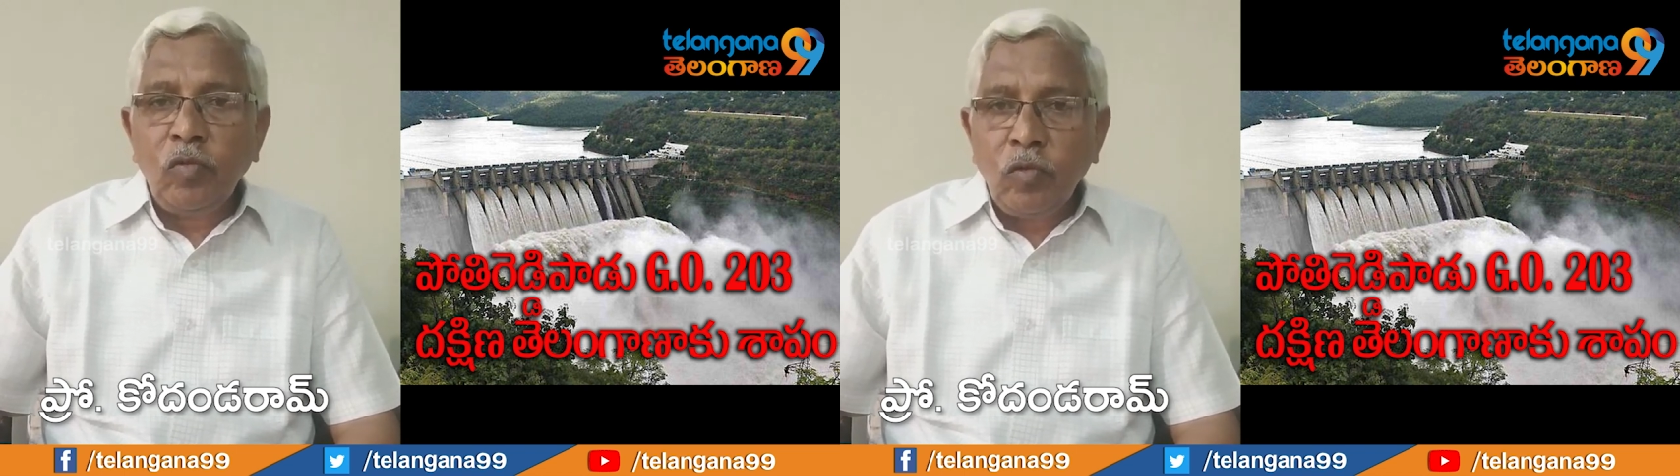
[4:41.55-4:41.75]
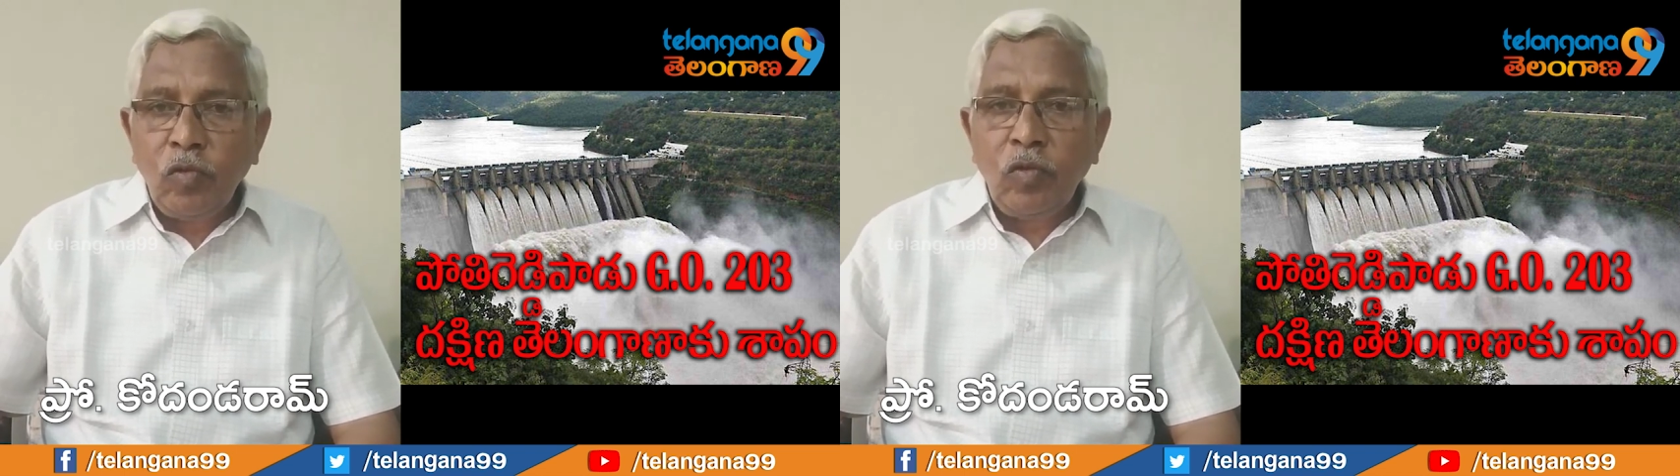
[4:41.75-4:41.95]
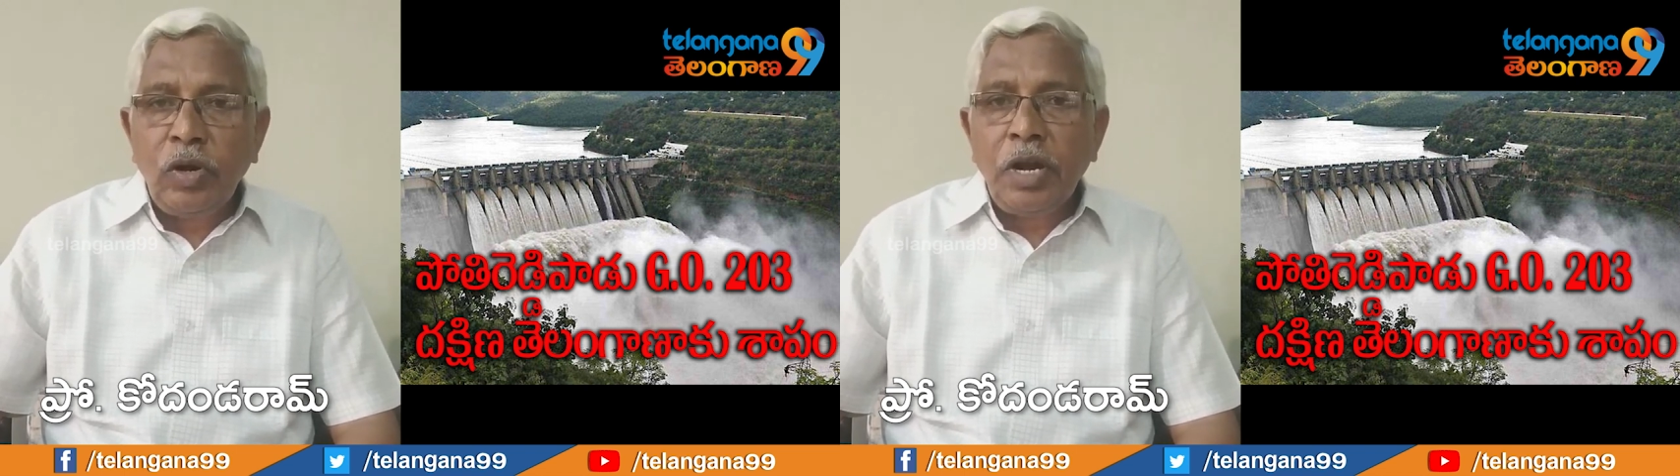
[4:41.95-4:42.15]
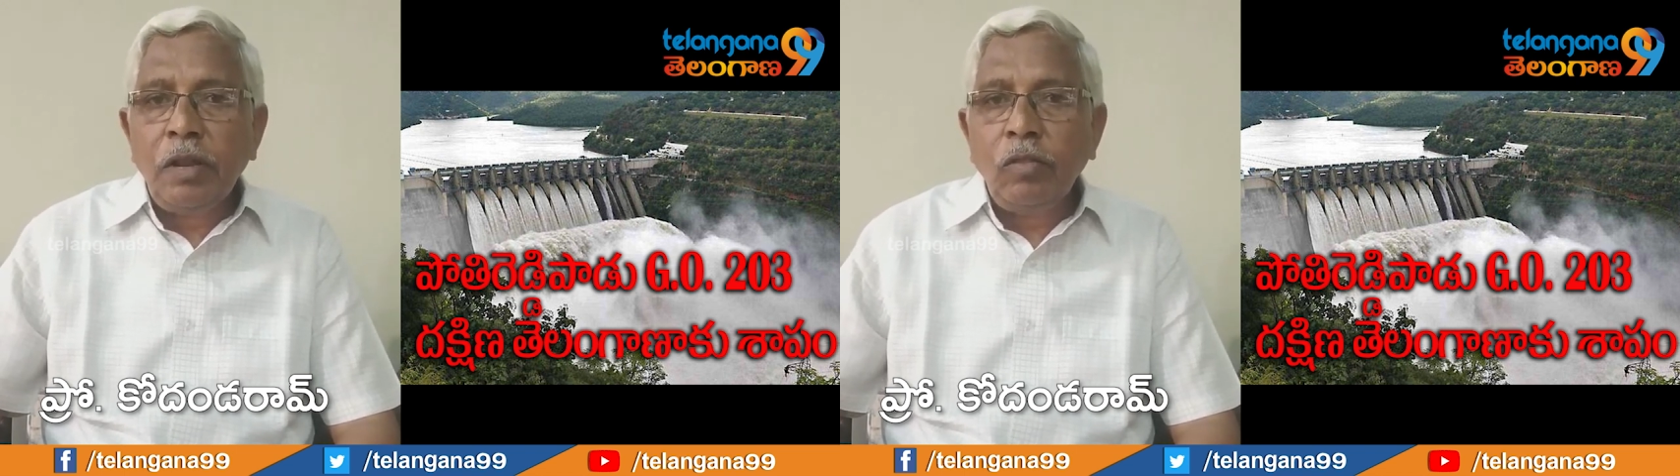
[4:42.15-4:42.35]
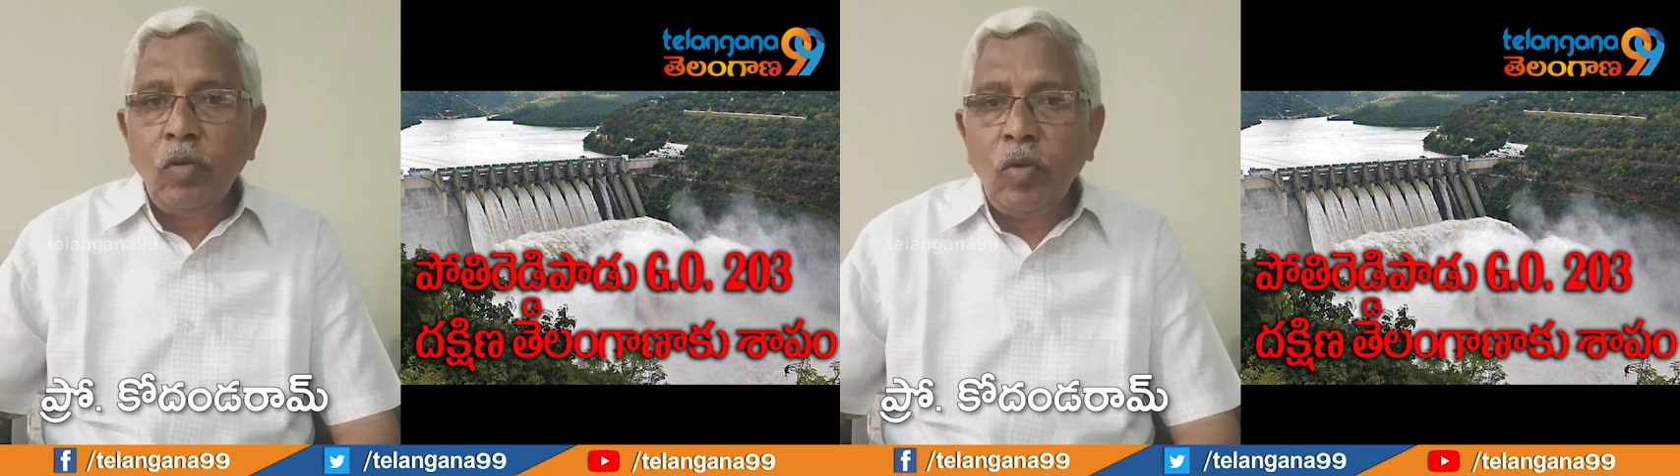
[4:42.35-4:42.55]
చిన్న చూపు
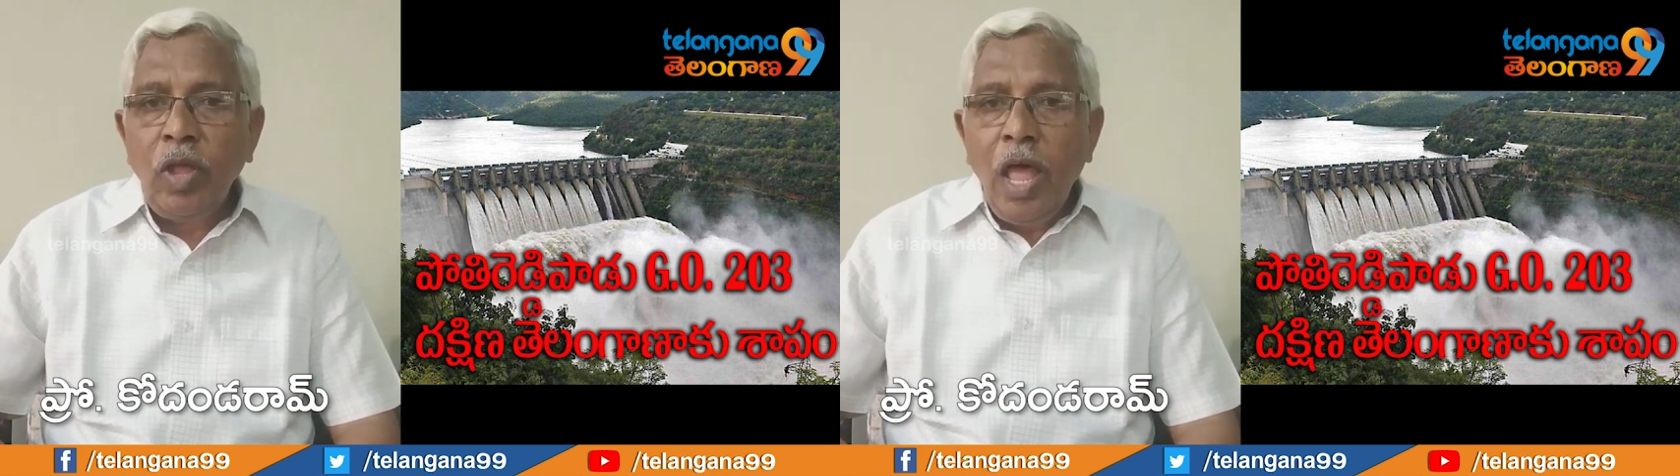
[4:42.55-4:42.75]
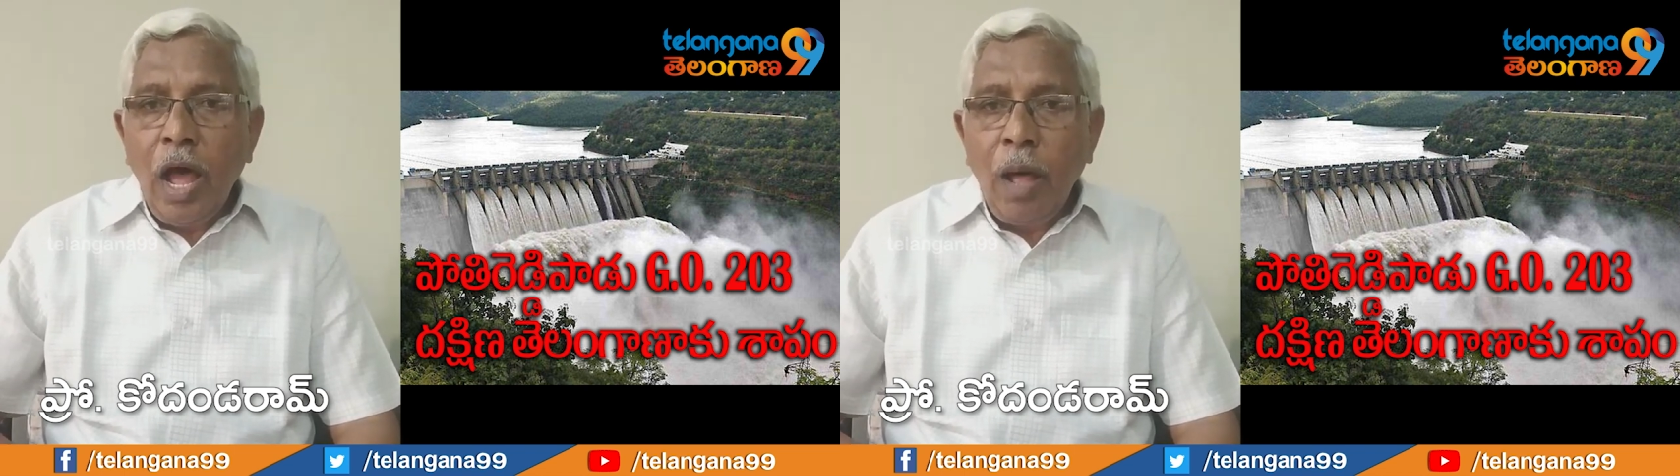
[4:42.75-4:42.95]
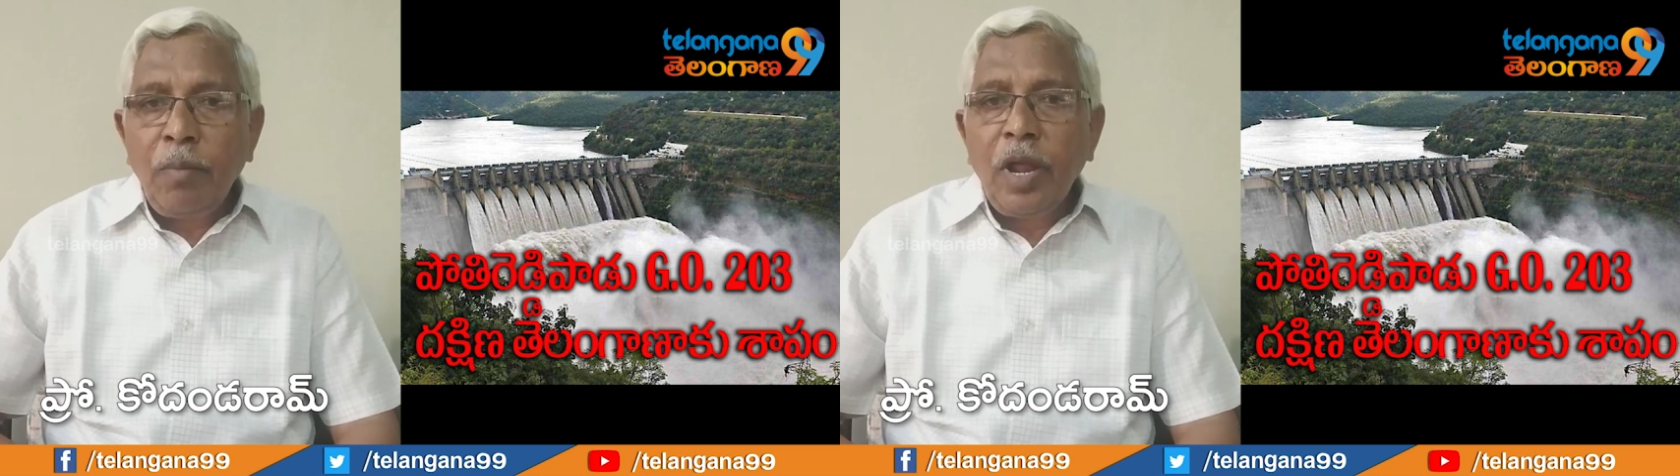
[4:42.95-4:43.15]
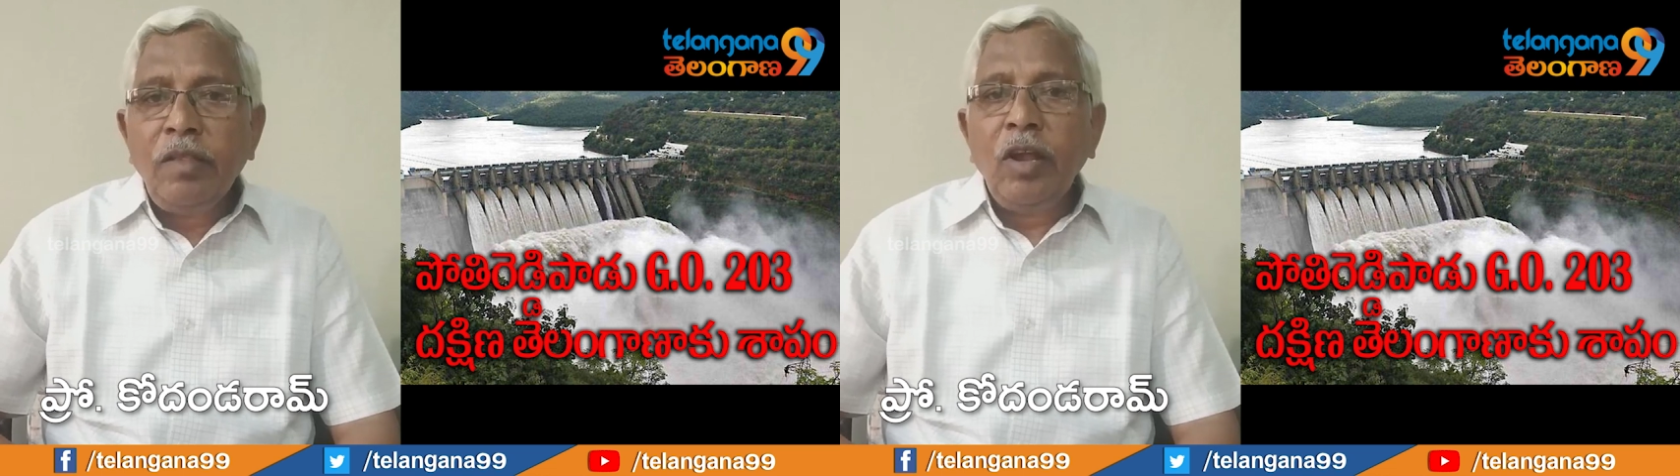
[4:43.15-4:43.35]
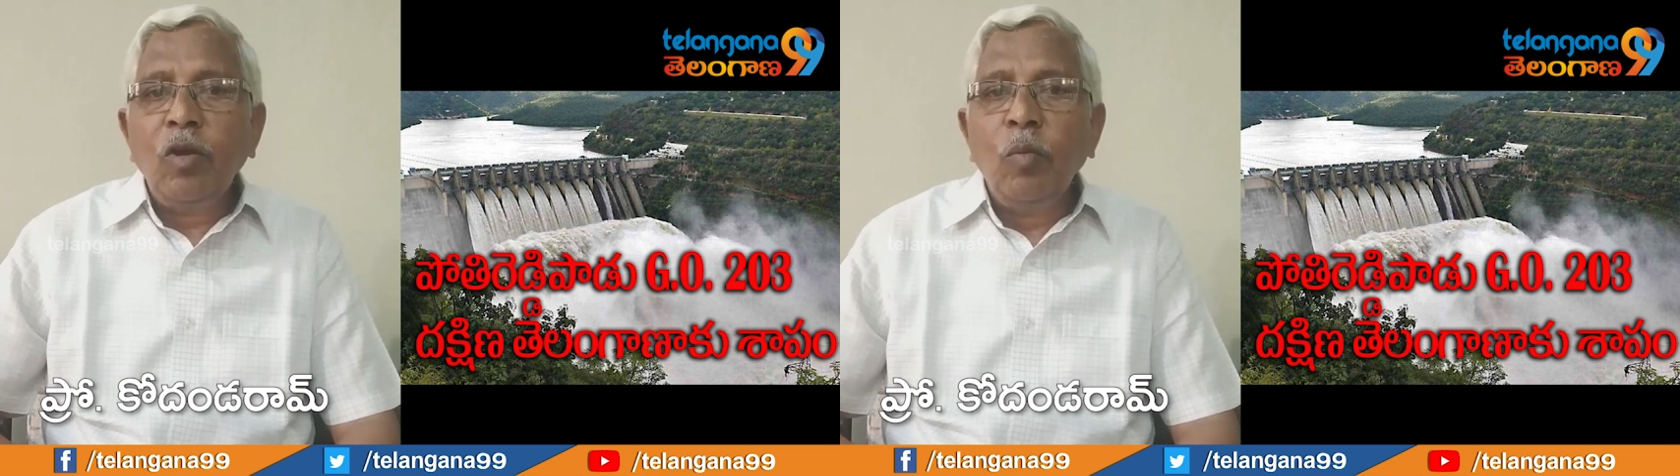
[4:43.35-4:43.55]
చూస్తుండటంతో